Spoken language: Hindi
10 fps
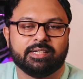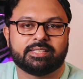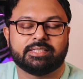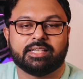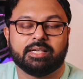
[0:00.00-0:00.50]

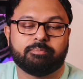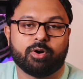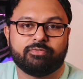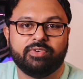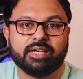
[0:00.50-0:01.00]
इसके साथ एक
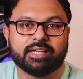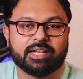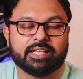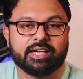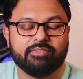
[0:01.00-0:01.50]
पॉप फिल्टर
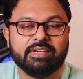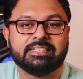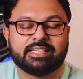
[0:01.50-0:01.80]
आता है विंड